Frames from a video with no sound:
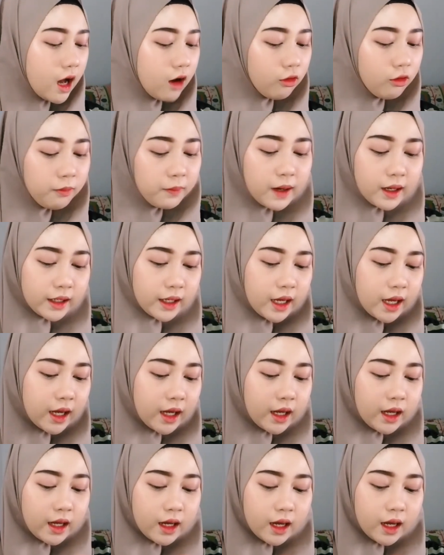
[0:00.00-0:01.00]
ini aku
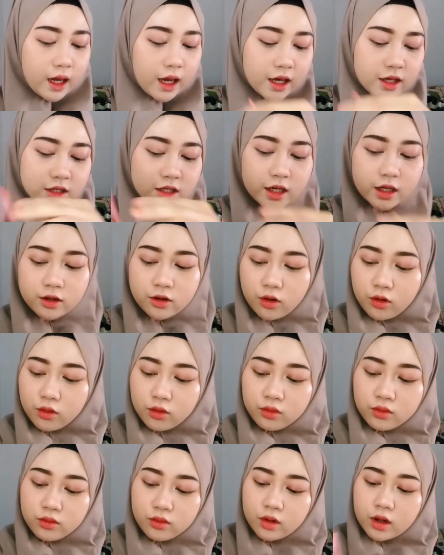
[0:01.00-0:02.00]
pakai
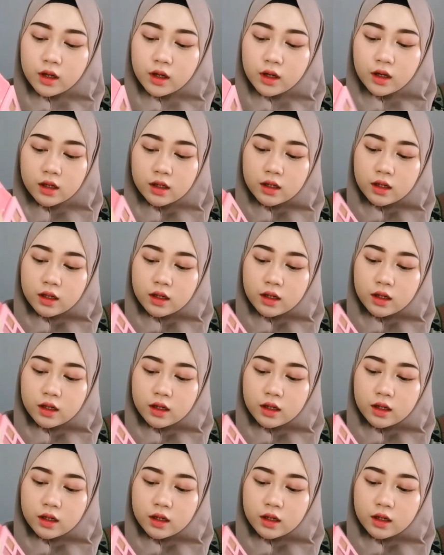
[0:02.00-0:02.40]
eyeshadow